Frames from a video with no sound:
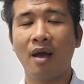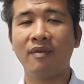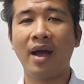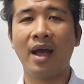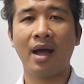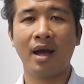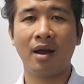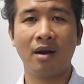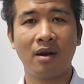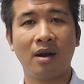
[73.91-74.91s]
và
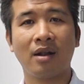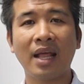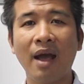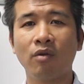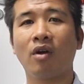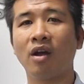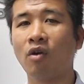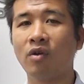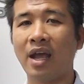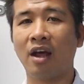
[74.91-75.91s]
tạo cho cái
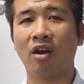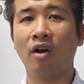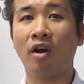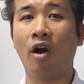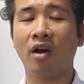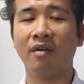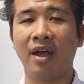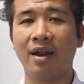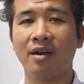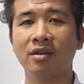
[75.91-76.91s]
ngôi nhà nó có cái
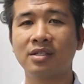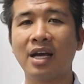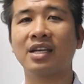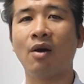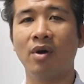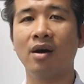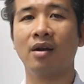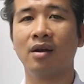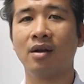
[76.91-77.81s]
vẻ nó sang trọng hơn.